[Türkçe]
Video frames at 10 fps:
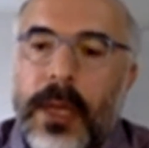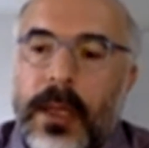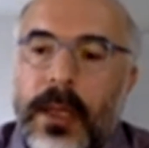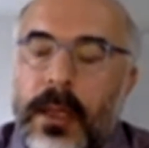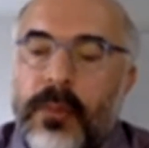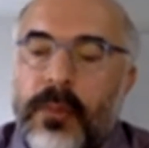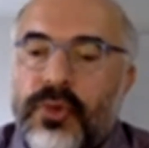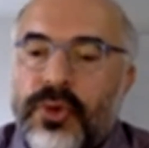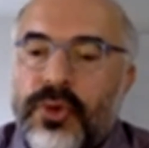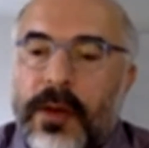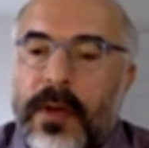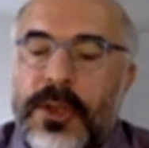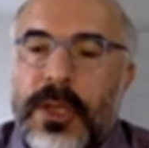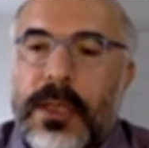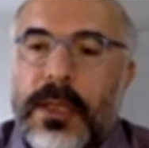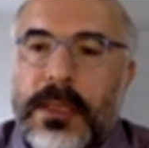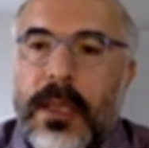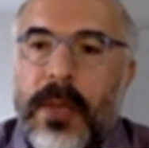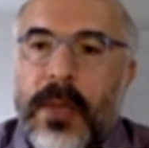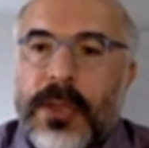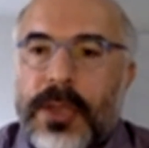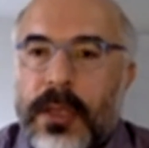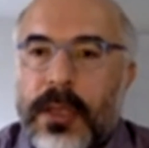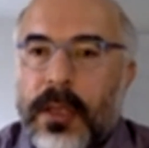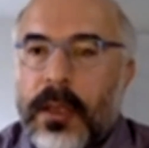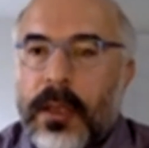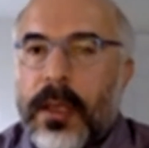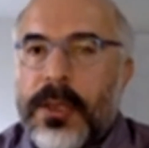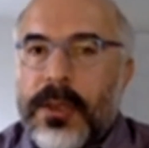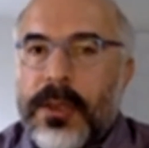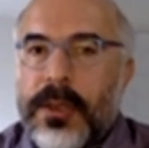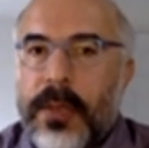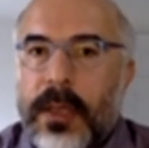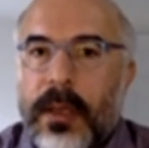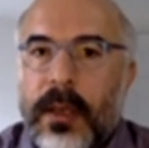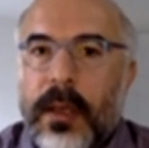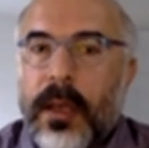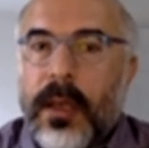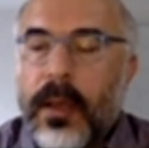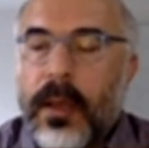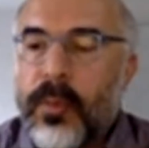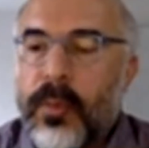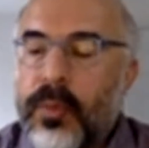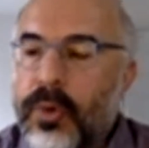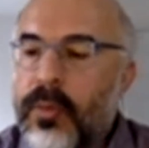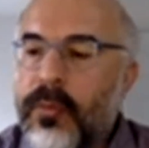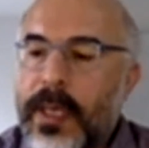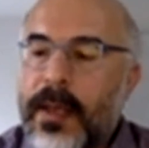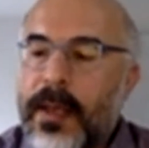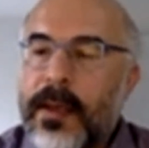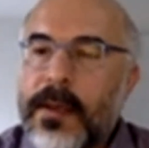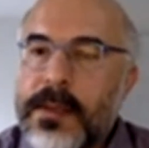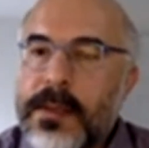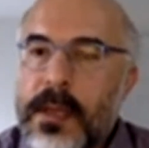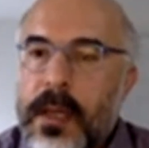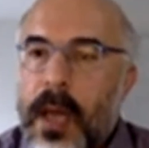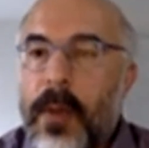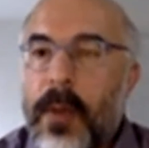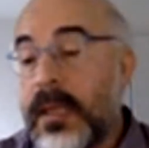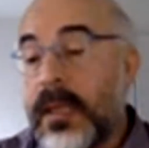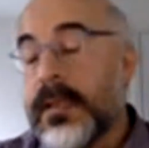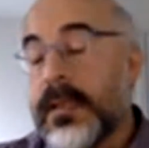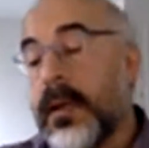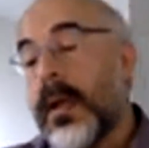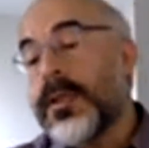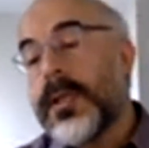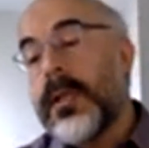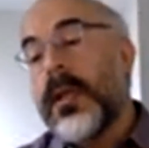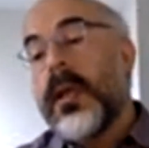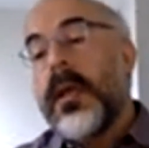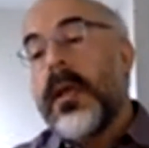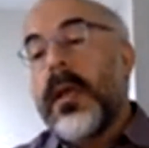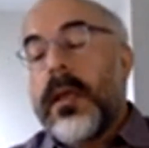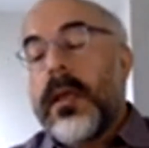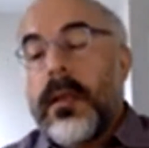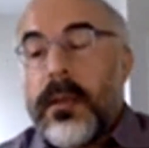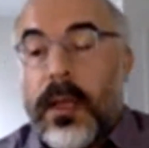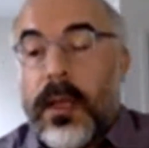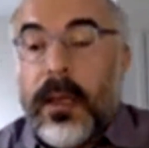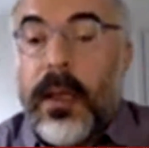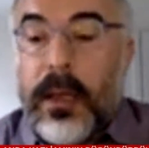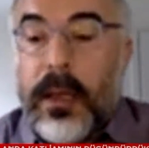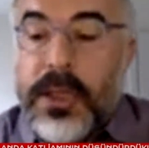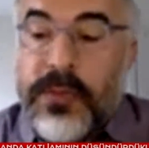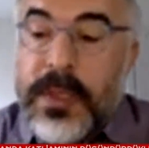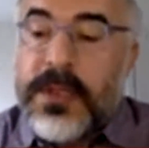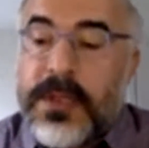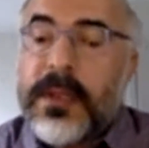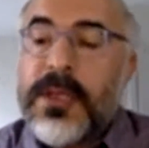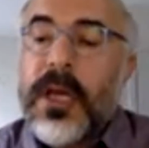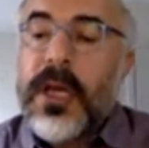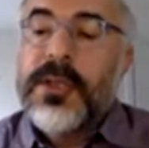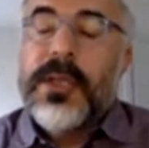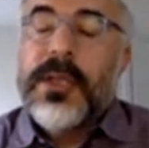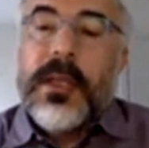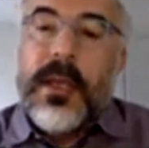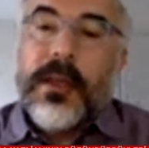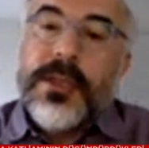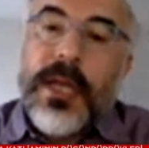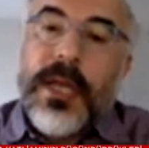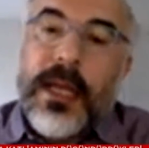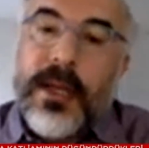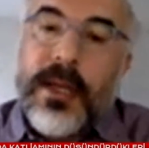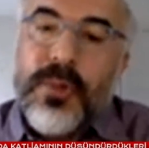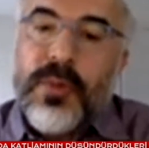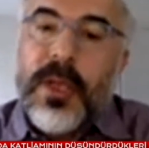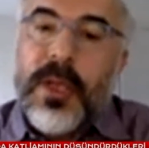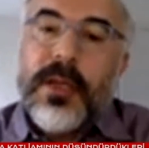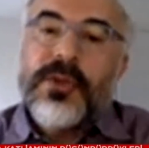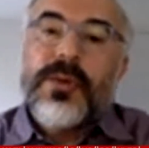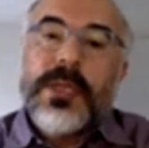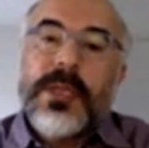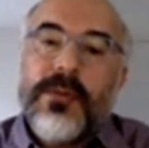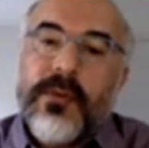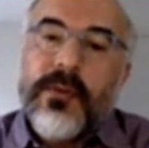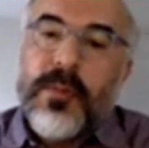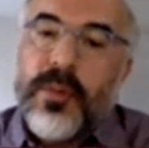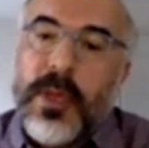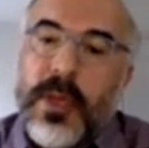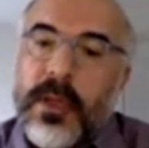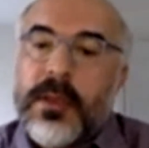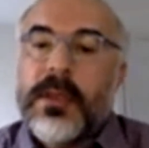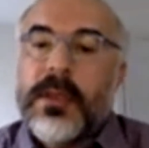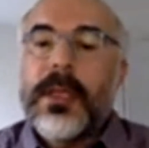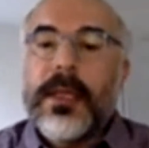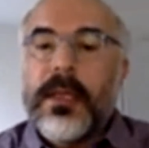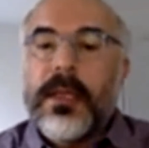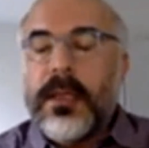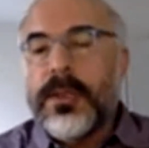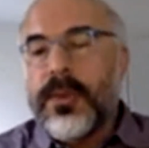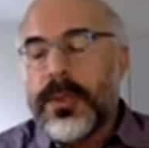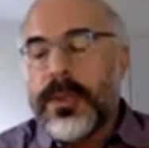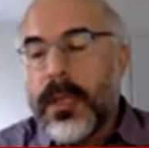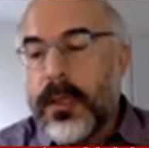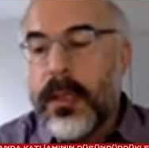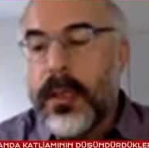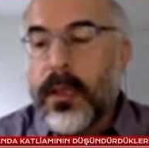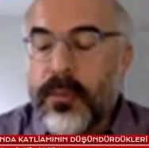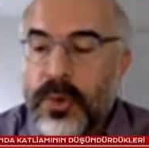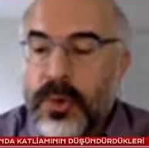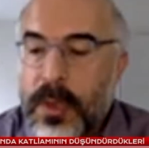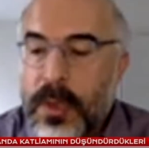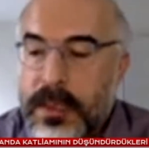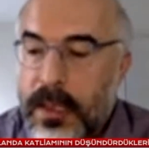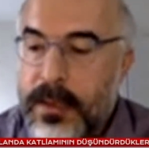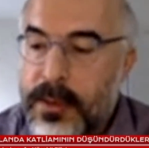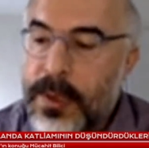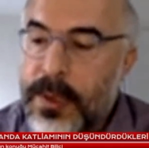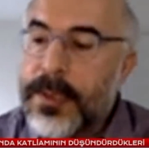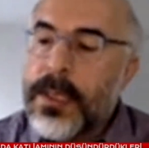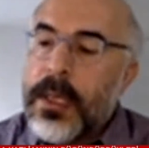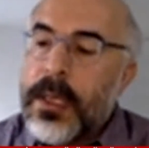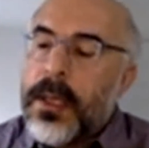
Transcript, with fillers: hani bu tür davranışları İslami açıdan da eleştirmek e, mümkün ve gerekir. Ama insani açıdan e, da yanlış ve stratejik açıdan da yanlış. Yani eğer Müslümanları çok seviyor ve Müslümanların iyiliğini istiyorsa e, Müslüman siyasetçiler